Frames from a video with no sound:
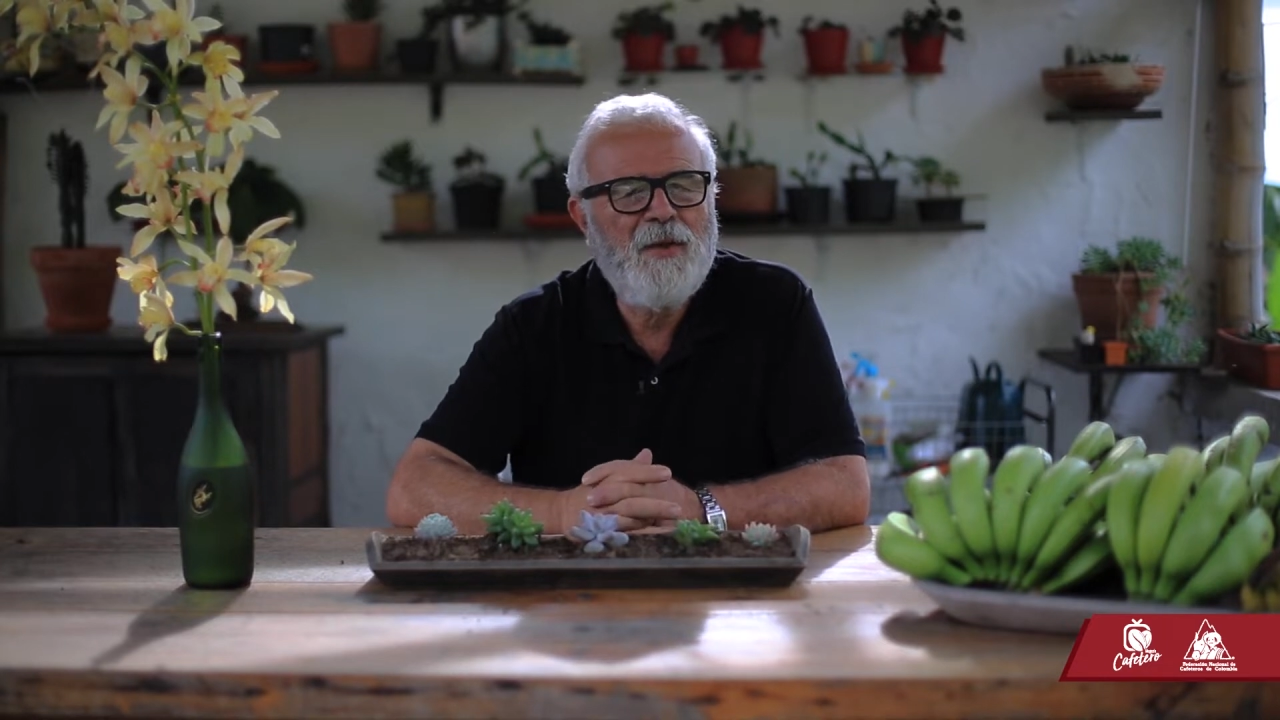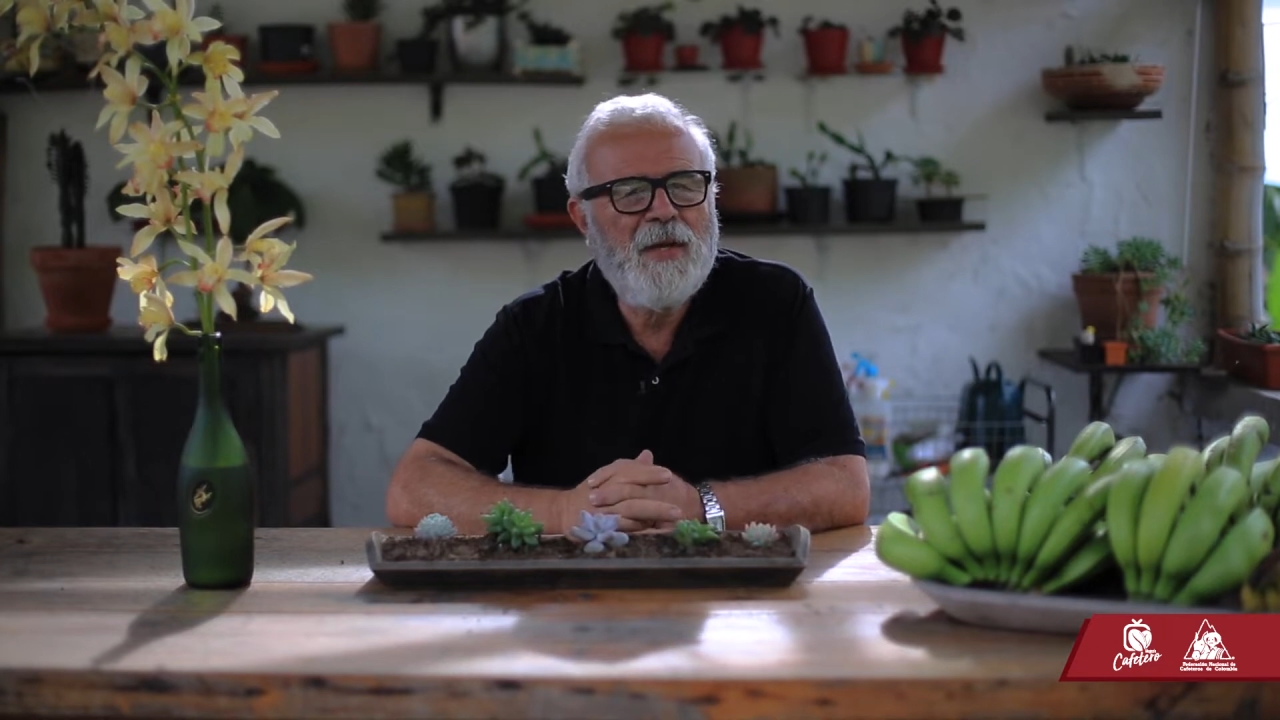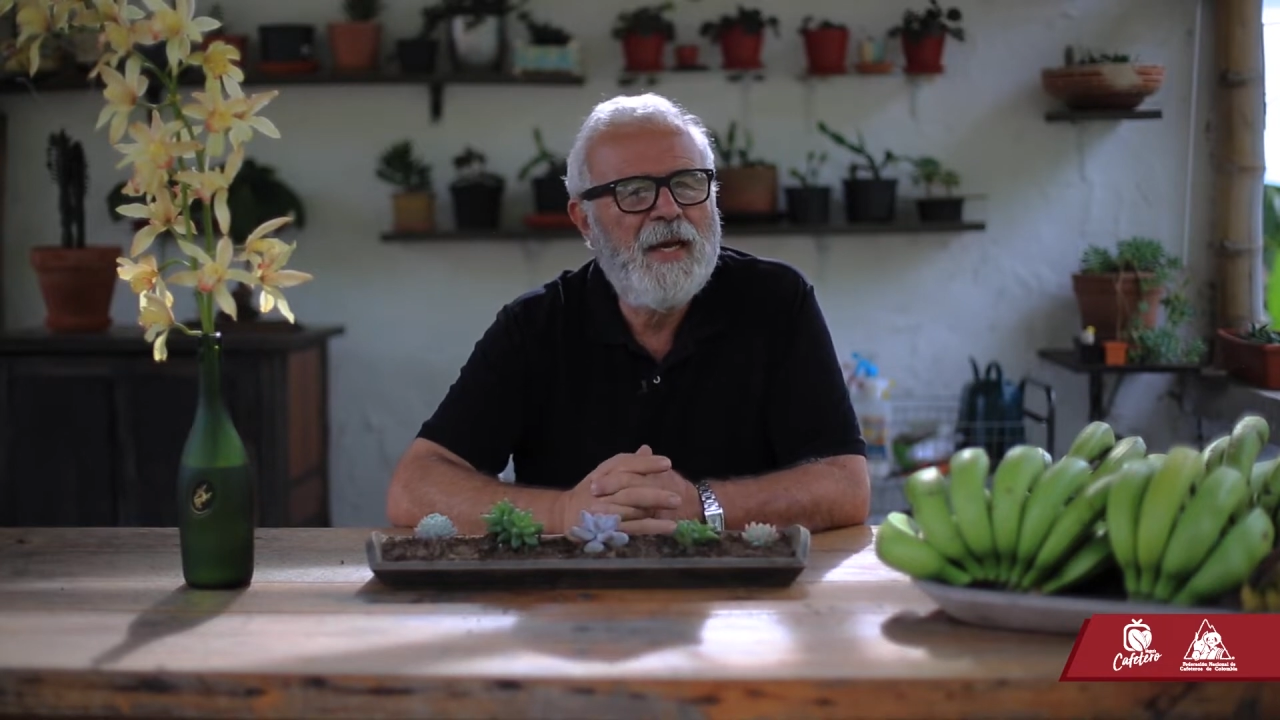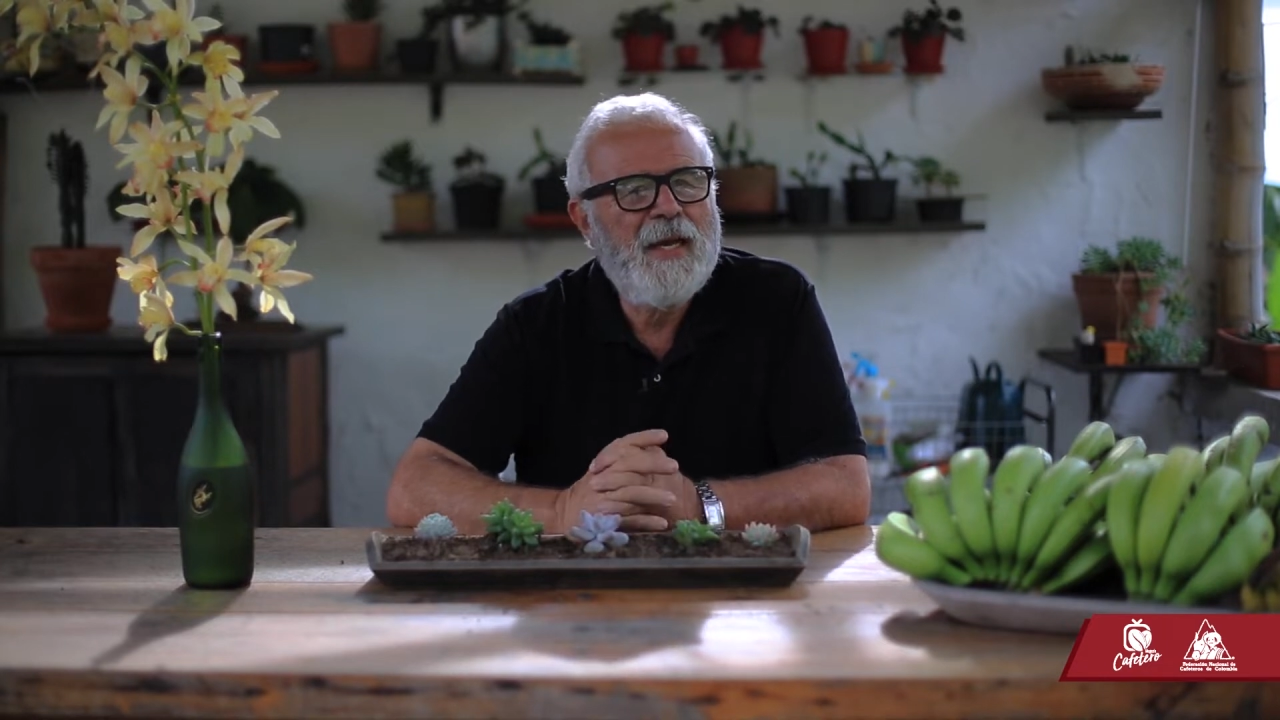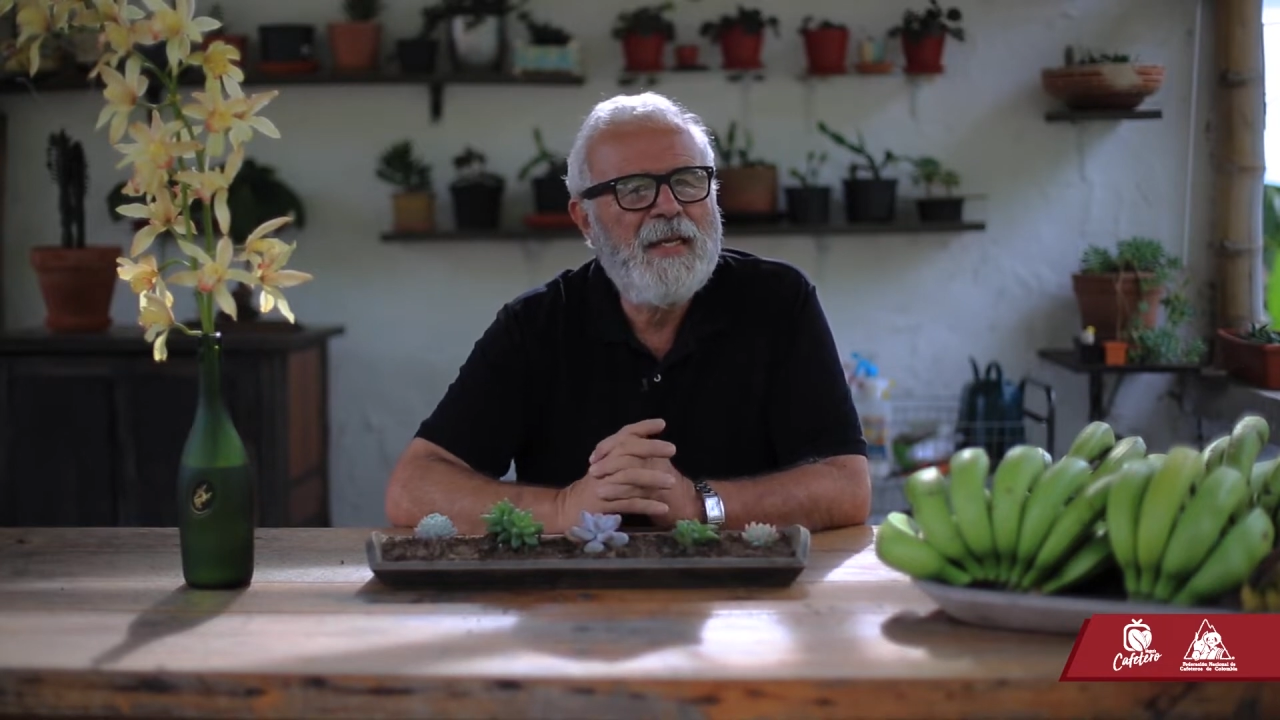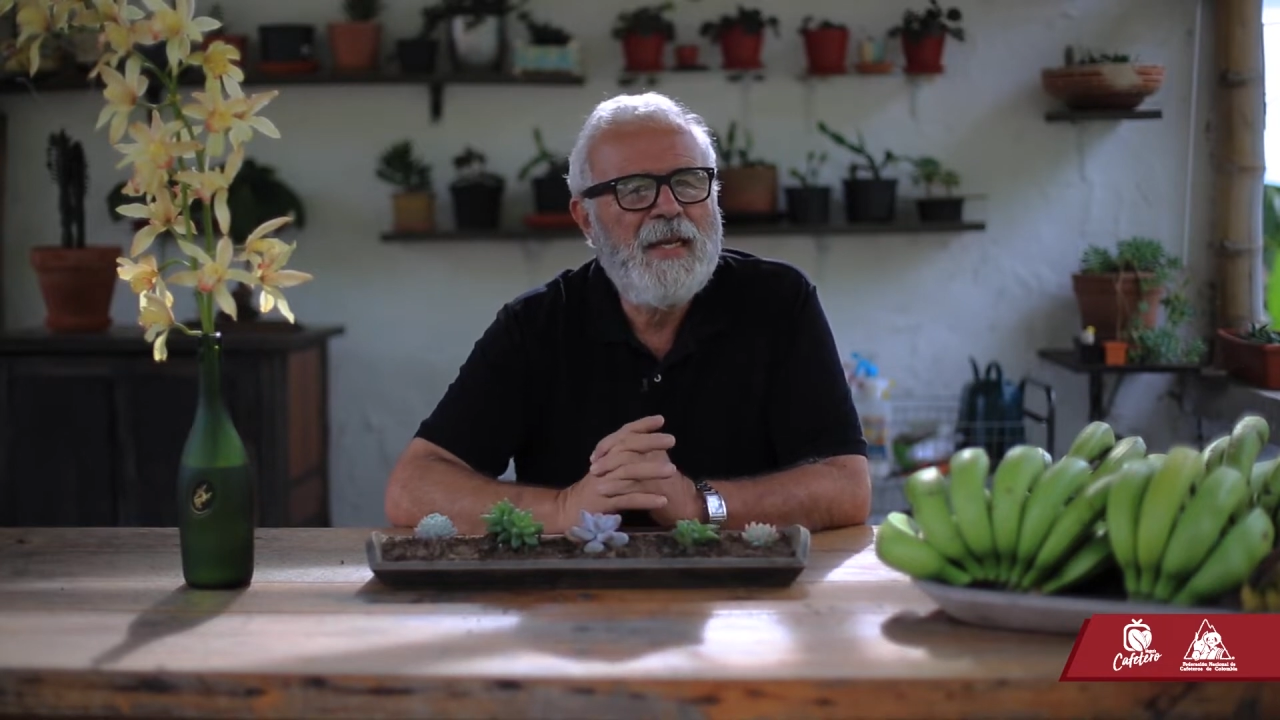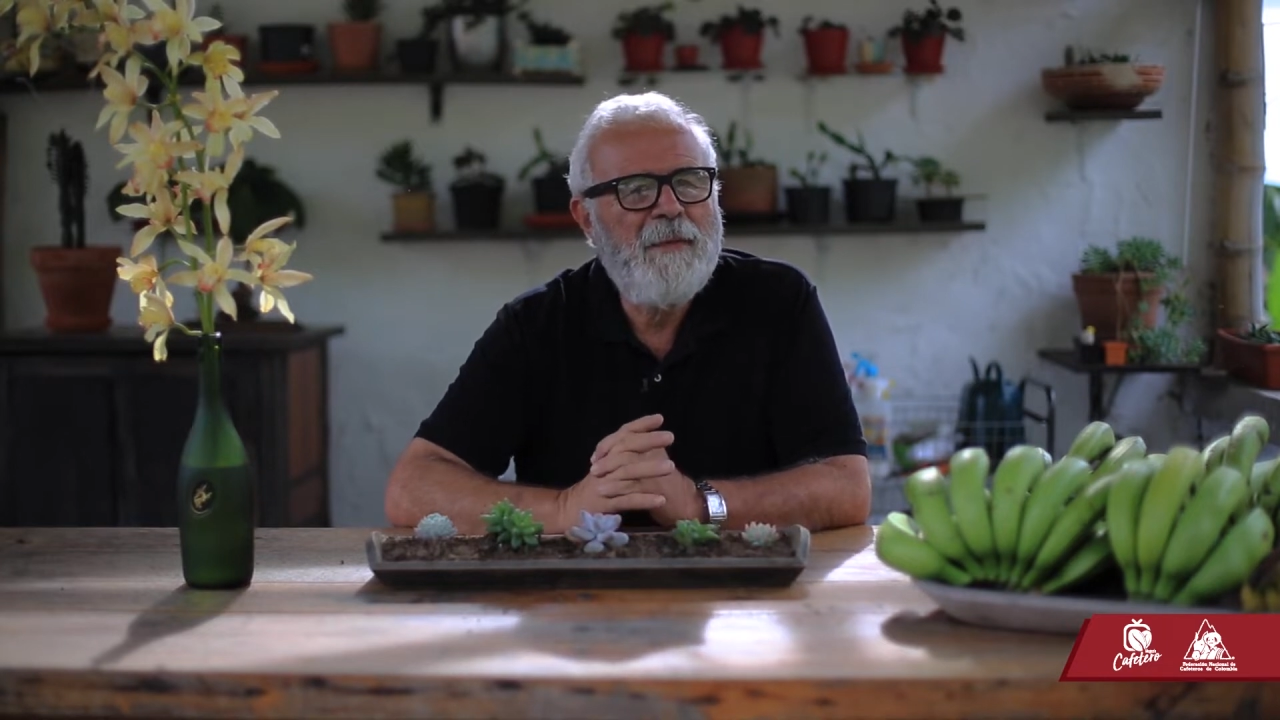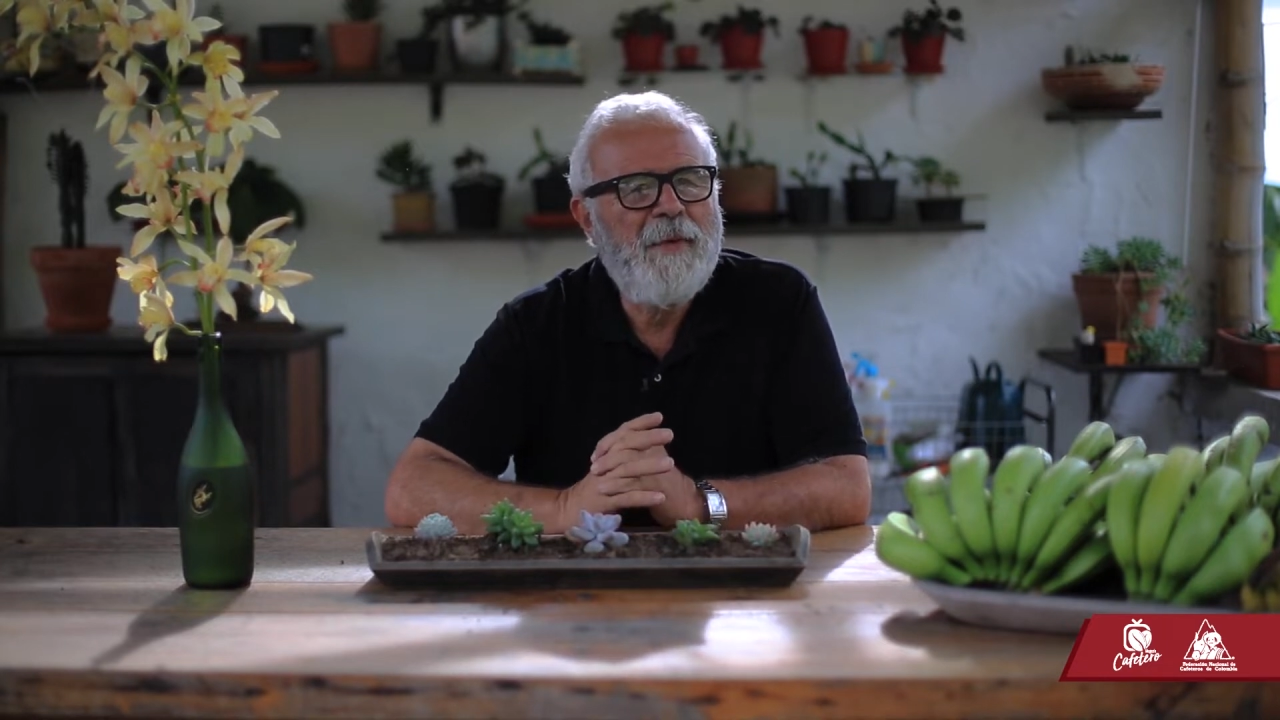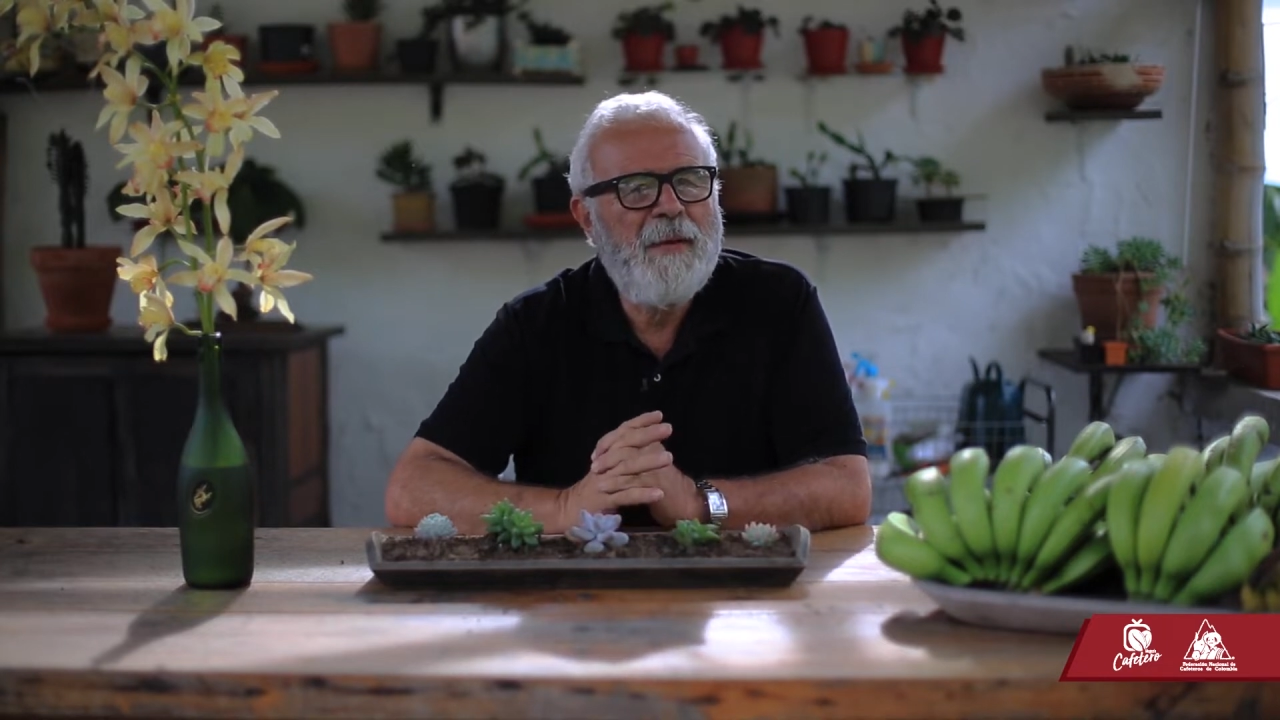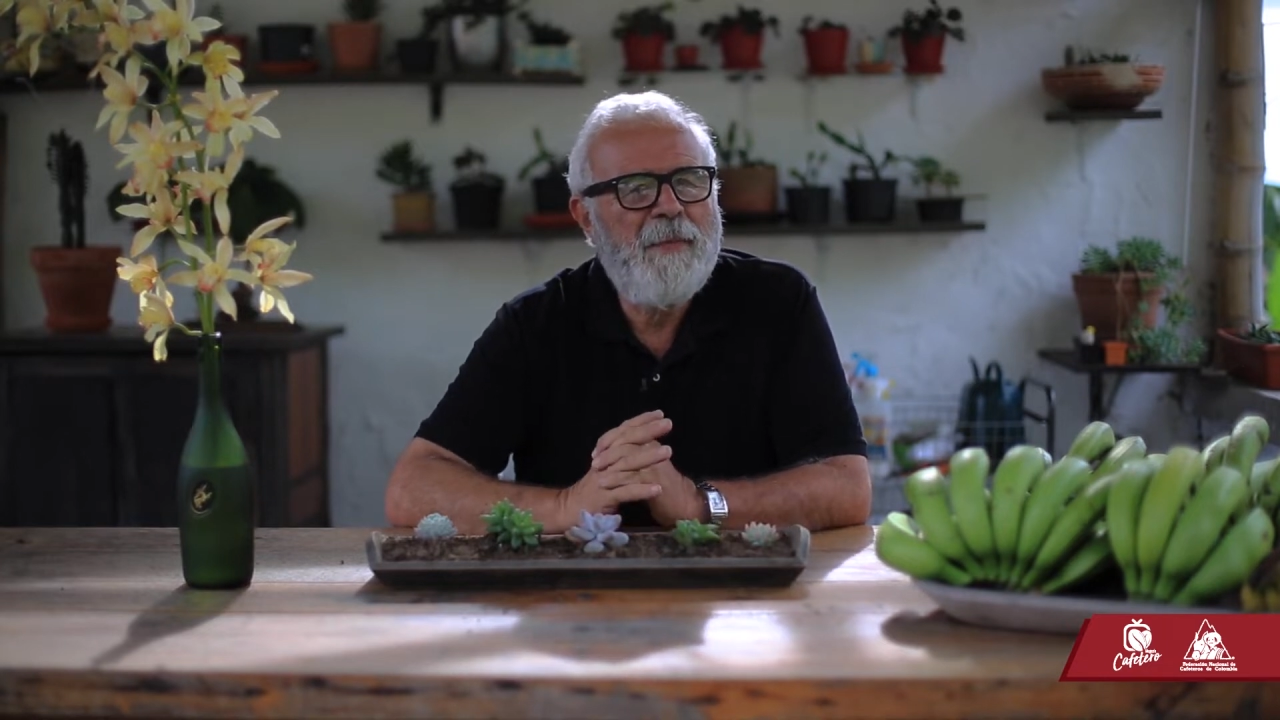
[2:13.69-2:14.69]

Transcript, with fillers: dio que querían